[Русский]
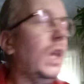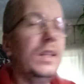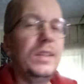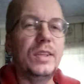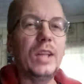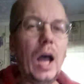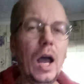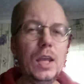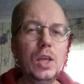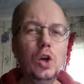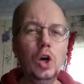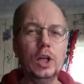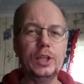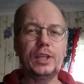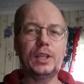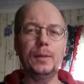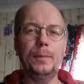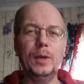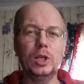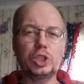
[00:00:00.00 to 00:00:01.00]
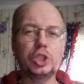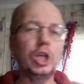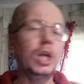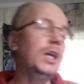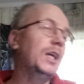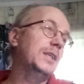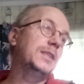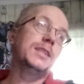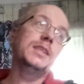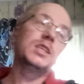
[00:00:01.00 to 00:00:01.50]
дает тебе
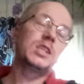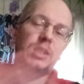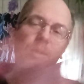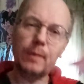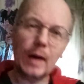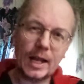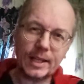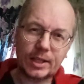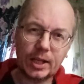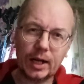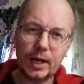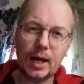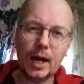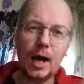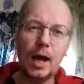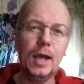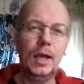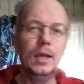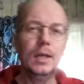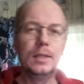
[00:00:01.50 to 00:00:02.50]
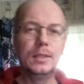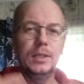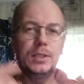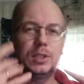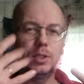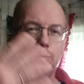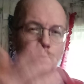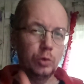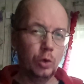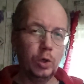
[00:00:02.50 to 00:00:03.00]
жизнь, смотря на
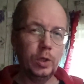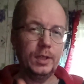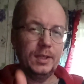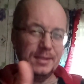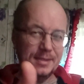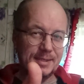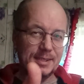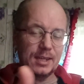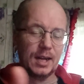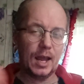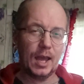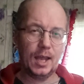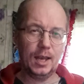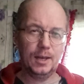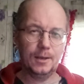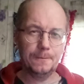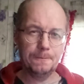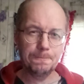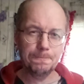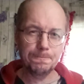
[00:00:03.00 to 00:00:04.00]
земной Израиль.